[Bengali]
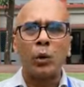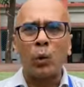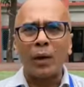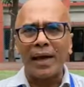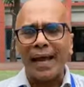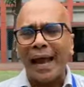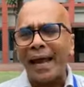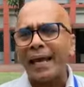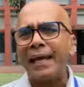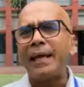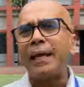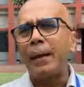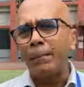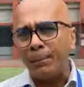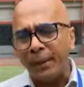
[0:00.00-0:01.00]
তো এই
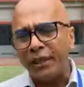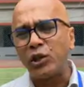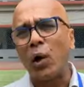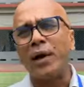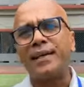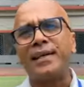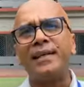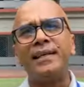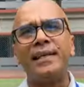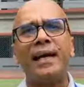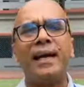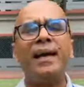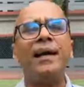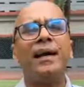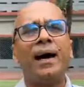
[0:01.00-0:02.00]
বিষয়টি
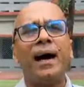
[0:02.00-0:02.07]
নিয়ে